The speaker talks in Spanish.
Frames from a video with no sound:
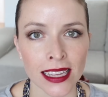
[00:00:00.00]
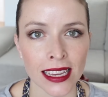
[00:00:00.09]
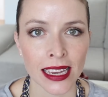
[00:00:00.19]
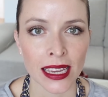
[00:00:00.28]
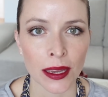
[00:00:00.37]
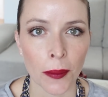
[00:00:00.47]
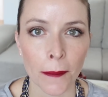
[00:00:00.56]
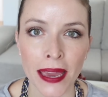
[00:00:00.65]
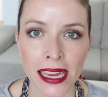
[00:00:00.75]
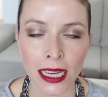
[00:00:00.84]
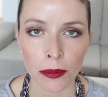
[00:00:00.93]
de
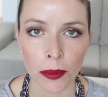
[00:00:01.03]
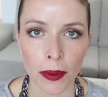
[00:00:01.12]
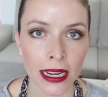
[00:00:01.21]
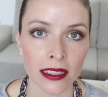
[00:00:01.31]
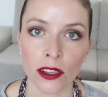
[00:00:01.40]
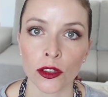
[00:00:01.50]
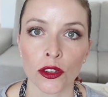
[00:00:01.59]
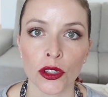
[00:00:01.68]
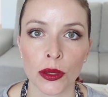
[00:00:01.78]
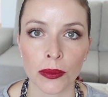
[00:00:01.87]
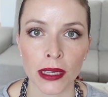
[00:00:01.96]
make-up para este
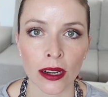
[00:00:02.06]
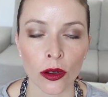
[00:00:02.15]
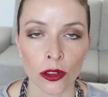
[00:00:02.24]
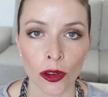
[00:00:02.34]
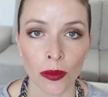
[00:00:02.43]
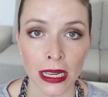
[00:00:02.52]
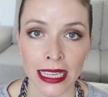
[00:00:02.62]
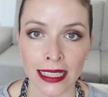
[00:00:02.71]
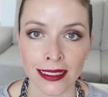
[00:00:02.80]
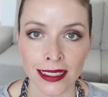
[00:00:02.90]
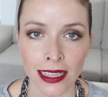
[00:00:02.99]
otoño-invierno e
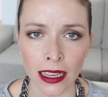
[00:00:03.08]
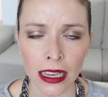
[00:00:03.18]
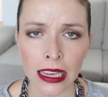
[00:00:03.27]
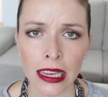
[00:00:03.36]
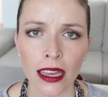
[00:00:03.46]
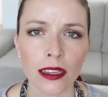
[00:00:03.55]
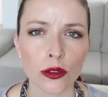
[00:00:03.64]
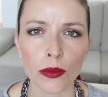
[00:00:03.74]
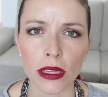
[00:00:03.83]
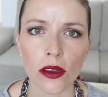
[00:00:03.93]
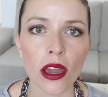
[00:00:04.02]
2015. Es un
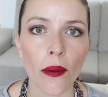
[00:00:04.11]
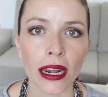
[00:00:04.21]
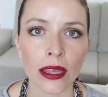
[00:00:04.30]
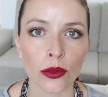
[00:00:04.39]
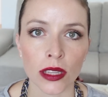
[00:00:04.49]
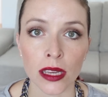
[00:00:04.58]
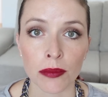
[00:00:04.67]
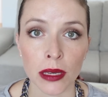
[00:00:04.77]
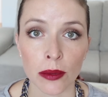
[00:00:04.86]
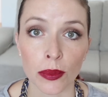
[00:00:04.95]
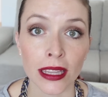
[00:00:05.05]
video que varias de ustedes
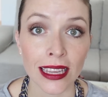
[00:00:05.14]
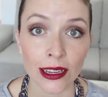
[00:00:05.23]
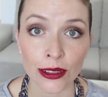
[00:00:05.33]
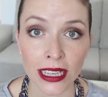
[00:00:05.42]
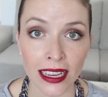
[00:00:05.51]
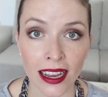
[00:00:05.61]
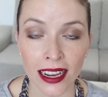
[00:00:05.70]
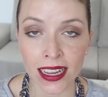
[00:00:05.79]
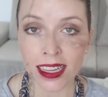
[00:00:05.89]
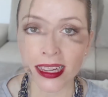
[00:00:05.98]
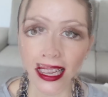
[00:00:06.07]
me pidieron que
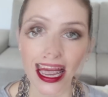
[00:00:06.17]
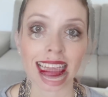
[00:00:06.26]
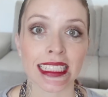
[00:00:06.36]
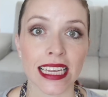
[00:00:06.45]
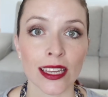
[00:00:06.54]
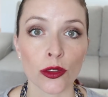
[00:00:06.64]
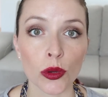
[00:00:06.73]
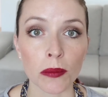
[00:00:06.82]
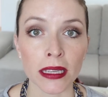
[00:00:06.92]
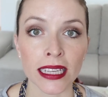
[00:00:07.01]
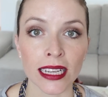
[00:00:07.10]
haga, así que estuve
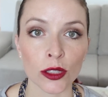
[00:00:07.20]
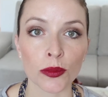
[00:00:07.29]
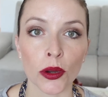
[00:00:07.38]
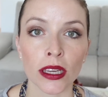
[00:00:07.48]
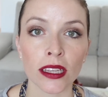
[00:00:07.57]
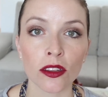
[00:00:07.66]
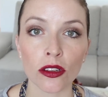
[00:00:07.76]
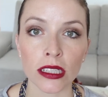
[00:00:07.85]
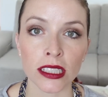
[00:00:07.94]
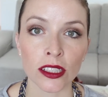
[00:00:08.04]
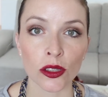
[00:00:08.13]
investigando un poquito,
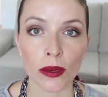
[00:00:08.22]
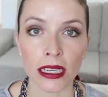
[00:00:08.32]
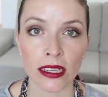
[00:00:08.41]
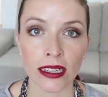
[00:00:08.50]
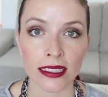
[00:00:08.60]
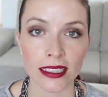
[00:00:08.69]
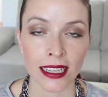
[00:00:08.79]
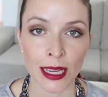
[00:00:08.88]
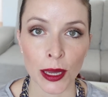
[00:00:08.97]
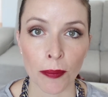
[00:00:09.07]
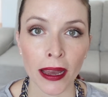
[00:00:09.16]
leyendo varias
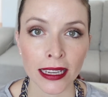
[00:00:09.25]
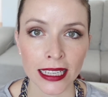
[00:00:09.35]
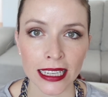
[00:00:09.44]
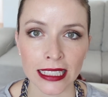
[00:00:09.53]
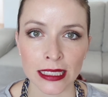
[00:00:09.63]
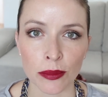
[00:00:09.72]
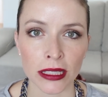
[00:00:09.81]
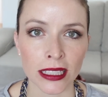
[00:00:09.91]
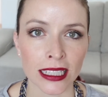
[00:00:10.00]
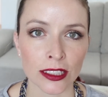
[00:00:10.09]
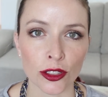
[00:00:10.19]
eh, páginas,
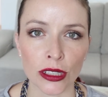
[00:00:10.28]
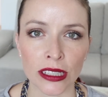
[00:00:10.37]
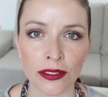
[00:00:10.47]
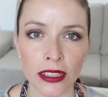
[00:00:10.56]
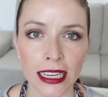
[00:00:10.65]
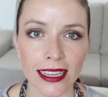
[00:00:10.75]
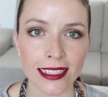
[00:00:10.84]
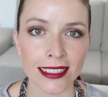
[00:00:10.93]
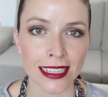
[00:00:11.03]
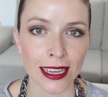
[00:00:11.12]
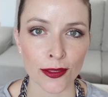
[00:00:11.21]
investigando
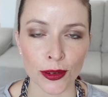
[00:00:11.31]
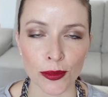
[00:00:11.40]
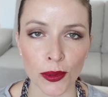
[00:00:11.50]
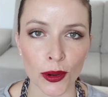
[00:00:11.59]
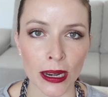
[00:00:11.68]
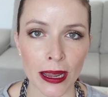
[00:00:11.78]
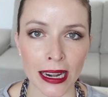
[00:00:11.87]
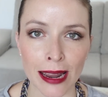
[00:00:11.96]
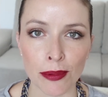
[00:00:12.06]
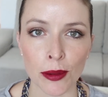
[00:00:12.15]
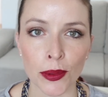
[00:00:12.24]
desfiles y que fue un poco la,
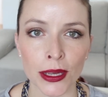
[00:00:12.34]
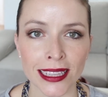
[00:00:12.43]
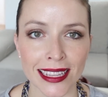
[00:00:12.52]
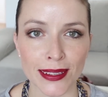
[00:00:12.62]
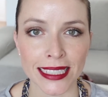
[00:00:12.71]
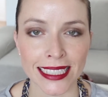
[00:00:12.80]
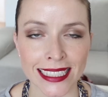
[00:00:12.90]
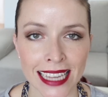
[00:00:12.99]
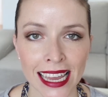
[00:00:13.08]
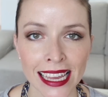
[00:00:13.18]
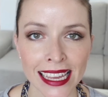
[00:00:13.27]
la propuesta de
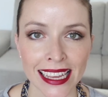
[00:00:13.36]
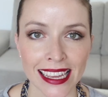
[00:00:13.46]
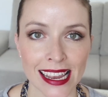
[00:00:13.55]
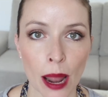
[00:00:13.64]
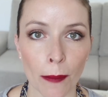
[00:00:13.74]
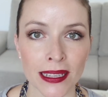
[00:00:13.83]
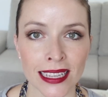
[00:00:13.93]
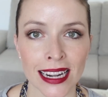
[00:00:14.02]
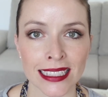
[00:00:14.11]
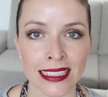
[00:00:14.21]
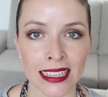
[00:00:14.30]
belleza en las
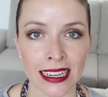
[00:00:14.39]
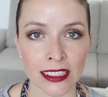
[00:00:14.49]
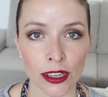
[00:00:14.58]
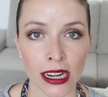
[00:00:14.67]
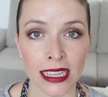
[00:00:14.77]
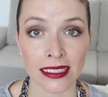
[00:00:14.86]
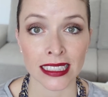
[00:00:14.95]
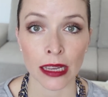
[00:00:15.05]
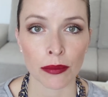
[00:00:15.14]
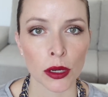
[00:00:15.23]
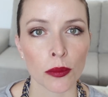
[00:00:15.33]
pasarelas internacionales y
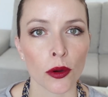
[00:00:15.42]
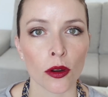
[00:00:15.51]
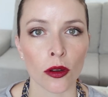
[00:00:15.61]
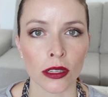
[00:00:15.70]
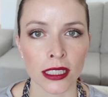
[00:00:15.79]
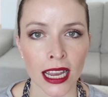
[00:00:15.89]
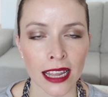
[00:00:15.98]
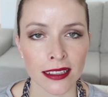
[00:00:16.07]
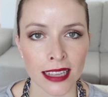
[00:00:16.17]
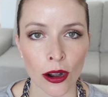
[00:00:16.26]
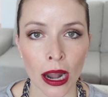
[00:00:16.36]
también un poco lo que ya
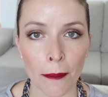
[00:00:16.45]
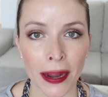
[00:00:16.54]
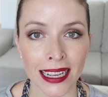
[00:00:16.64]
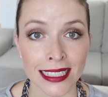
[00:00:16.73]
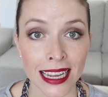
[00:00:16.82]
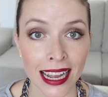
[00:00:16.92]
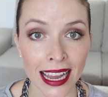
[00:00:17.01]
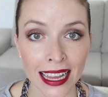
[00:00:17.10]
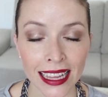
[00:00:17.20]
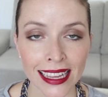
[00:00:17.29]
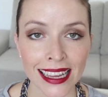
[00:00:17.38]
lanzaron las marcas
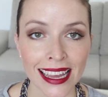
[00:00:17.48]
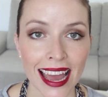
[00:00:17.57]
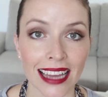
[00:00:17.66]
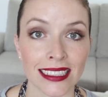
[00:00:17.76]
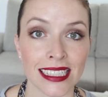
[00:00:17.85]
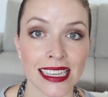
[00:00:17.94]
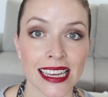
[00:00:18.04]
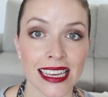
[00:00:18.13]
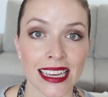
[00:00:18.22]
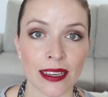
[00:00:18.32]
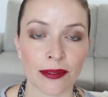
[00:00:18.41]
acá. Así
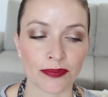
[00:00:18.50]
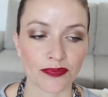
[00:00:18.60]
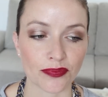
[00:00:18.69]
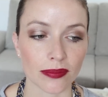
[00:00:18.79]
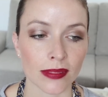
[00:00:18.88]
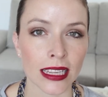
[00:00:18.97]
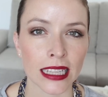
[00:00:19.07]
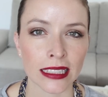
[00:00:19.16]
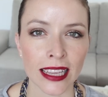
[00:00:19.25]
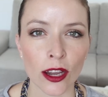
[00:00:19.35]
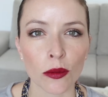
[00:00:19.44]
que mm,
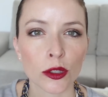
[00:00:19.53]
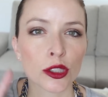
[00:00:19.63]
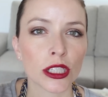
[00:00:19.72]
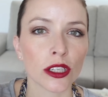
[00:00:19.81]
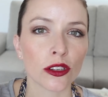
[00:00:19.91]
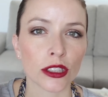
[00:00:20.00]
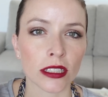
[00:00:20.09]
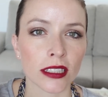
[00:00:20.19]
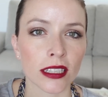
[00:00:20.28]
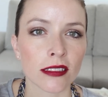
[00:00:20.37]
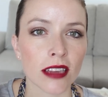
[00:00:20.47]
detecté como cinco
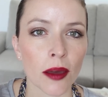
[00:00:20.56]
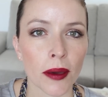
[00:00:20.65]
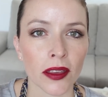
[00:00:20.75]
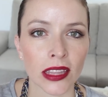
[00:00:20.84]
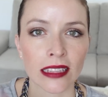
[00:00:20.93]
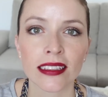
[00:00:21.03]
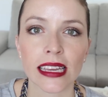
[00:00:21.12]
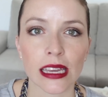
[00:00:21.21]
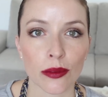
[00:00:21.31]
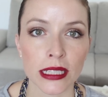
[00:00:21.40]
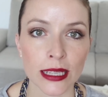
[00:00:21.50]
tendencias
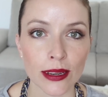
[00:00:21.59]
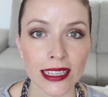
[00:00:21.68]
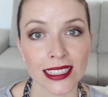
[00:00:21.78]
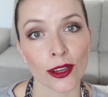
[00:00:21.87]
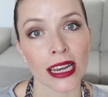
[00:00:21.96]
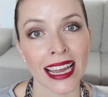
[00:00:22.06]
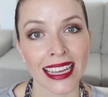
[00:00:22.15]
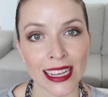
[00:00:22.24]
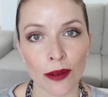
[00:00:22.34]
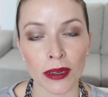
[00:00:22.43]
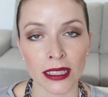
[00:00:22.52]
bastante visibles y hoy las
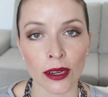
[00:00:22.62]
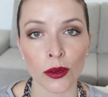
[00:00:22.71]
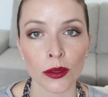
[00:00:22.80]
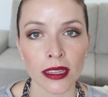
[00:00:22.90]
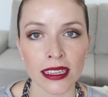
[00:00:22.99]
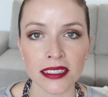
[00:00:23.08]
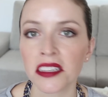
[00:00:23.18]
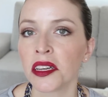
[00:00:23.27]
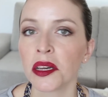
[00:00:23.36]
quería compartir con ustedes